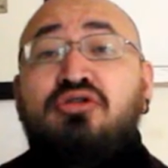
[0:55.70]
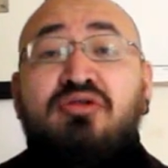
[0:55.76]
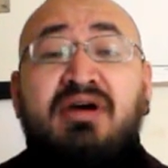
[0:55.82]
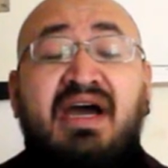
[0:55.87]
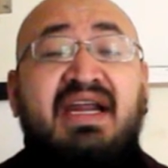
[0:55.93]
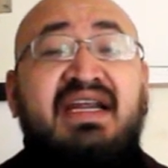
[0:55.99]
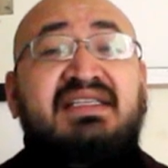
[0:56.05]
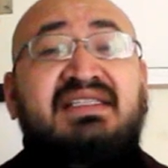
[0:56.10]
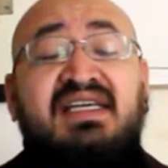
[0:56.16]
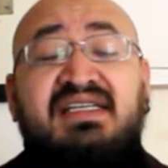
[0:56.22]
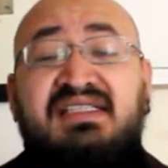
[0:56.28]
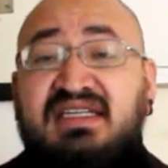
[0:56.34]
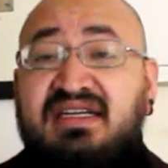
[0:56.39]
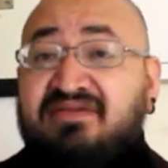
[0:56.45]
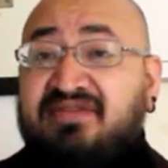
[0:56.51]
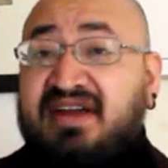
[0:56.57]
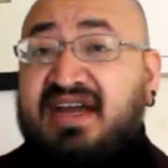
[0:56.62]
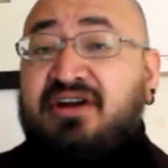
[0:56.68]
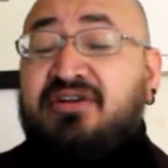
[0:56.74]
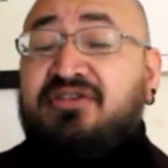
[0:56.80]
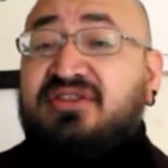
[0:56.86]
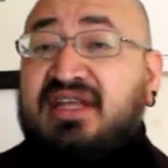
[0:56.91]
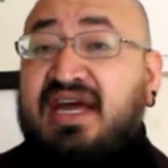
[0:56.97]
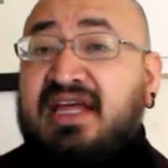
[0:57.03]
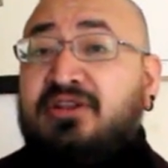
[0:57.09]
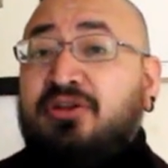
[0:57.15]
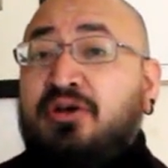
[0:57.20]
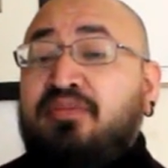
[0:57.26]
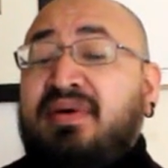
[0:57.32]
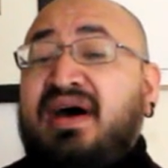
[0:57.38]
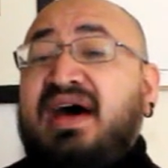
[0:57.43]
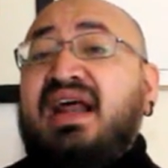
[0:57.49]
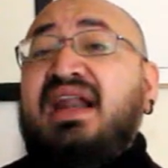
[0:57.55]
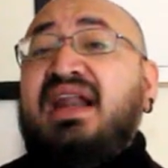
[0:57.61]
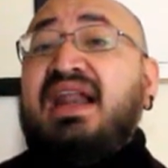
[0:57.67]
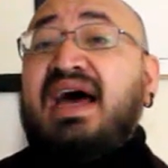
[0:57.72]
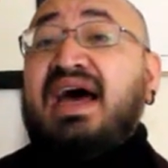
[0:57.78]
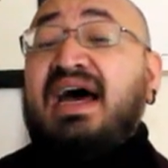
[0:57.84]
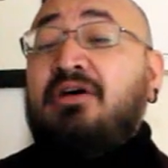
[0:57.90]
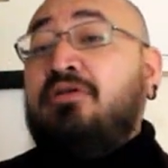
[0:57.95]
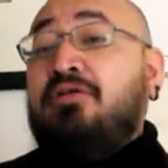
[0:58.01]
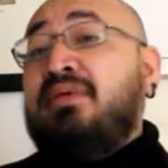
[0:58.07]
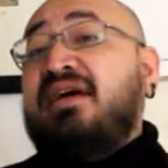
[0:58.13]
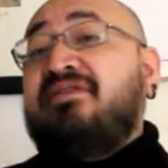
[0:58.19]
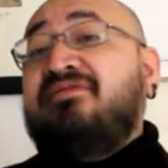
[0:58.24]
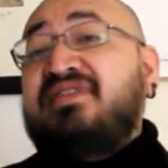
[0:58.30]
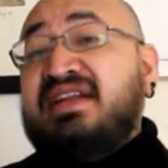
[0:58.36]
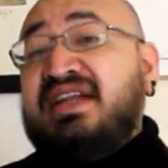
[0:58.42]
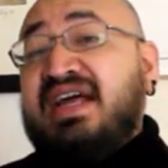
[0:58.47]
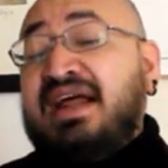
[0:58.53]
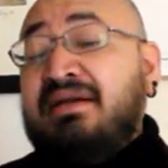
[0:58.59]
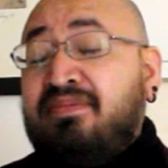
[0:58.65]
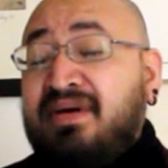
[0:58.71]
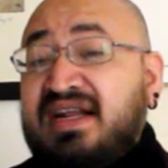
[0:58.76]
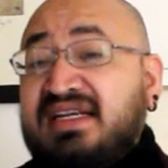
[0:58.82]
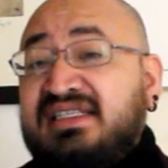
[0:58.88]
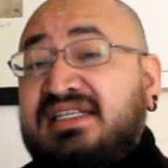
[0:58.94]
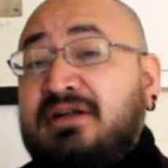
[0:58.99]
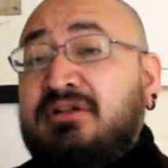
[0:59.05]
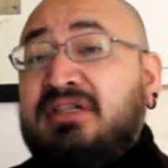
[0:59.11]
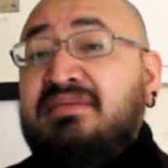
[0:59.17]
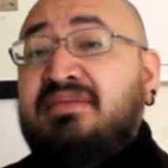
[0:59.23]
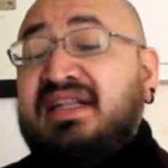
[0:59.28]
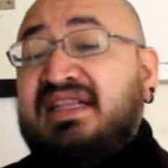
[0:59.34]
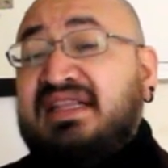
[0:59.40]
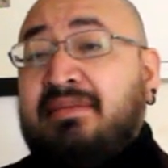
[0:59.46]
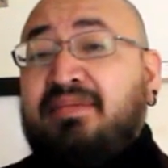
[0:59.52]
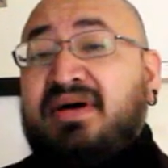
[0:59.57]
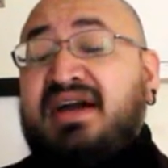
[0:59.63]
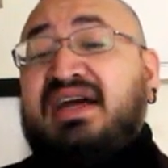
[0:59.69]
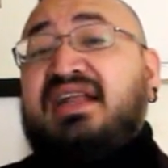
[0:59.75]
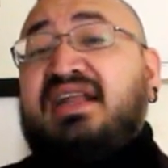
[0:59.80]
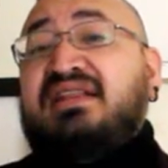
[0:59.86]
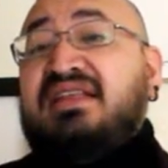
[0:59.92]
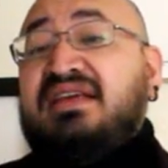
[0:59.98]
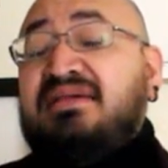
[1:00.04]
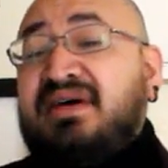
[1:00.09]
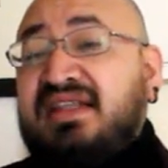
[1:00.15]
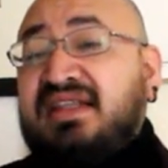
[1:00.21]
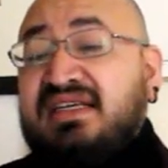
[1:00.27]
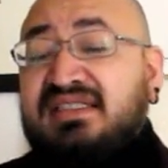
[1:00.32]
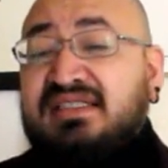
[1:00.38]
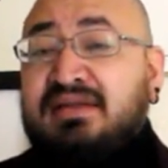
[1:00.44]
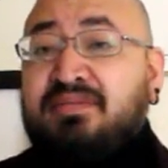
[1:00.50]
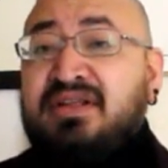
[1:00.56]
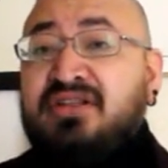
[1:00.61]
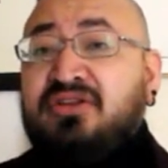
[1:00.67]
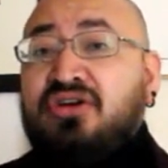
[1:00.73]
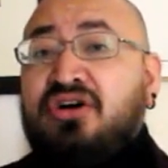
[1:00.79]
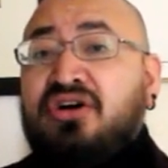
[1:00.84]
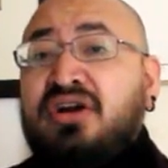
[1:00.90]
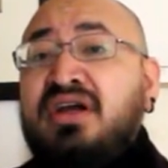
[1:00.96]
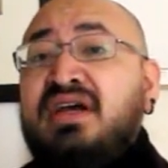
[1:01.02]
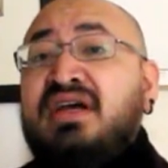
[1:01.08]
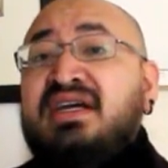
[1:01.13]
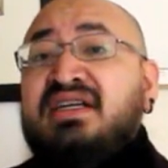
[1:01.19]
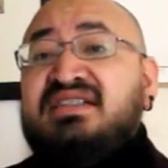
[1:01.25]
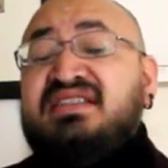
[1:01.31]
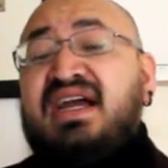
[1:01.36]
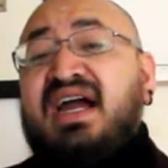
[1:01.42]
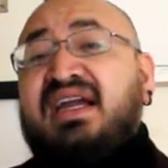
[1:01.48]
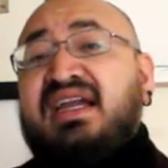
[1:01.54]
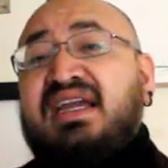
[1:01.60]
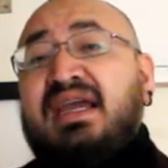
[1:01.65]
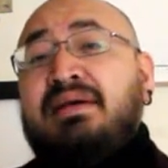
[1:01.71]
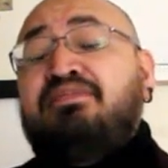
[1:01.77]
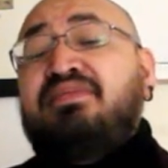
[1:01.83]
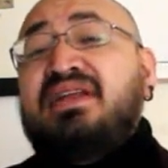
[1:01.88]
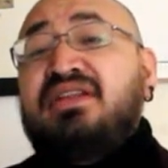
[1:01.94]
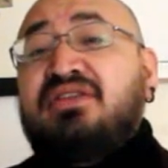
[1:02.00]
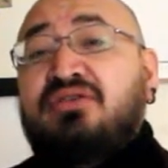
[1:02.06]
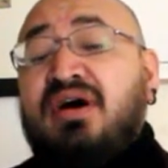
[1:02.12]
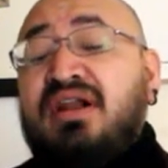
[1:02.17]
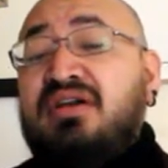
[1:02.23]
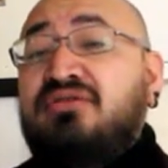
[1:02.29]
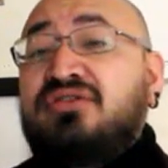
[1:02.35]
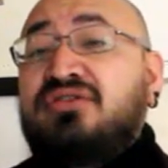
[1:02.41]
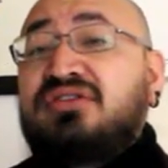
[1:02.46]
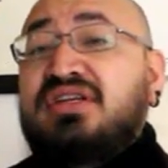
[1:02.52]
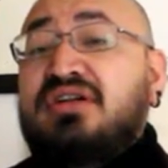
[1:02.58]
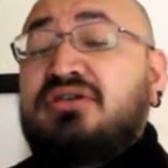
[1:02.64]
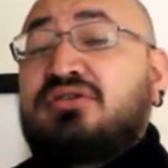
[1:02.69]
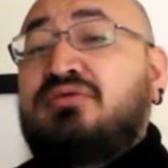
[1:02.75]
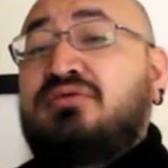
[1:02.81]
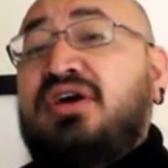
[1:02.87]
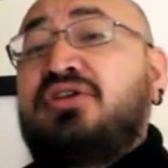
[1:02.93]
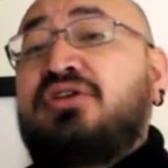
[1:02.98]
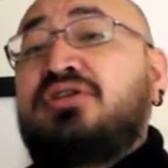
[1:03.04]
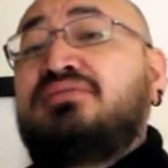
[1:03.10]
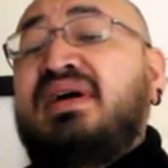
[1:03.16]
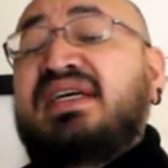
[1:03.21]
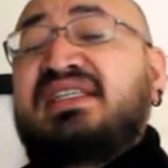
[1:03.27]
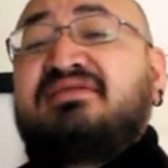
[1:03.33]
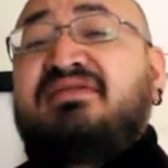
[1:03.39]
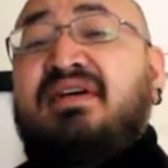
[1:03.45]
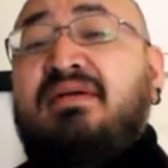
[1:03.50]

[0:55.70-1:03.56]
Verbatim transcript: lugares que significaron tanto para la obra final, para esta última etapa creativa de este pintor, ya que pintó algunos de los cuadros más